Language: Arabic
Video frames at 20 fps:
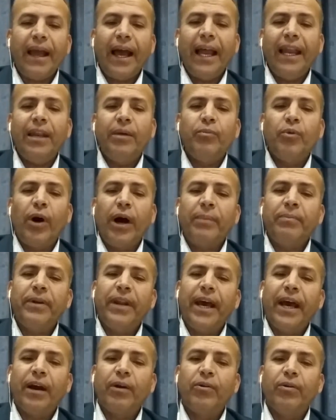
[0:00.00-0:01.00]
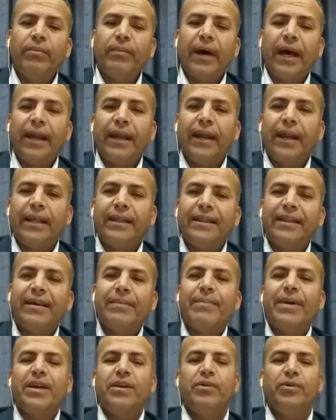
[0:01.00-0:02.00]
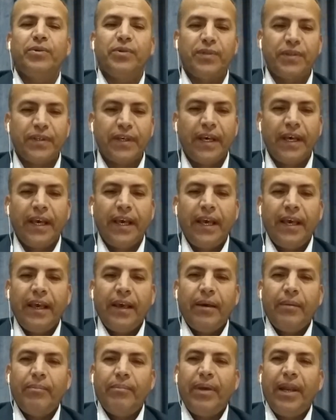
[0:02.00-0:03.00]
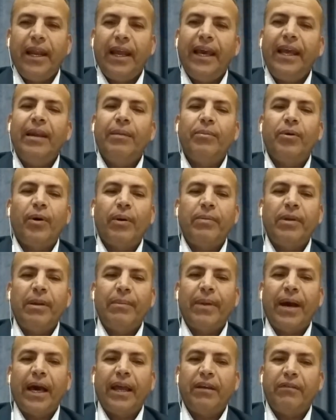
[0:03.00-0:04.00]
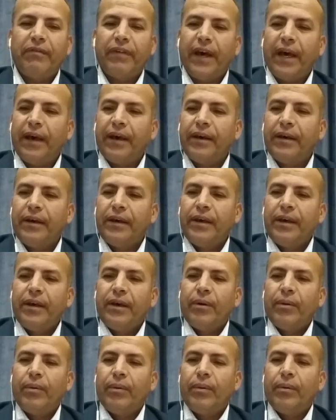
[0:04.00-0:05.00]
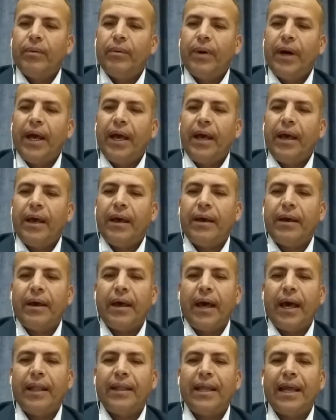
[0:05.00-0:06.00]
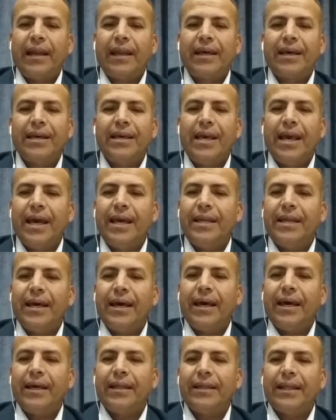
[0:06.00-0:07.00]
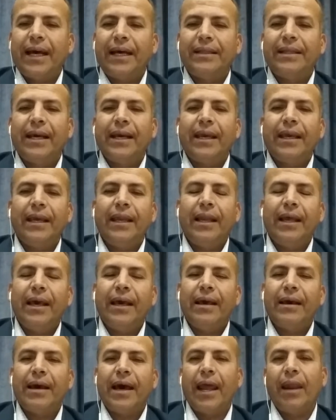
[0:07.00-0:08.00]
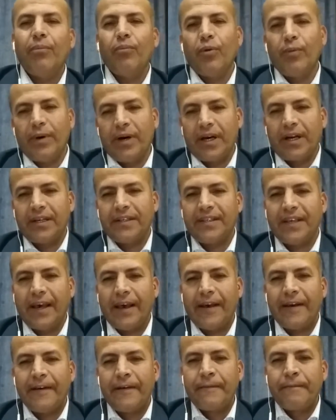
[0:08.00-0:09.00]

علموا أبنائكم أن التميز بالعلم وبالمعرفة وأن القيادة تحتاج إلى الممارسة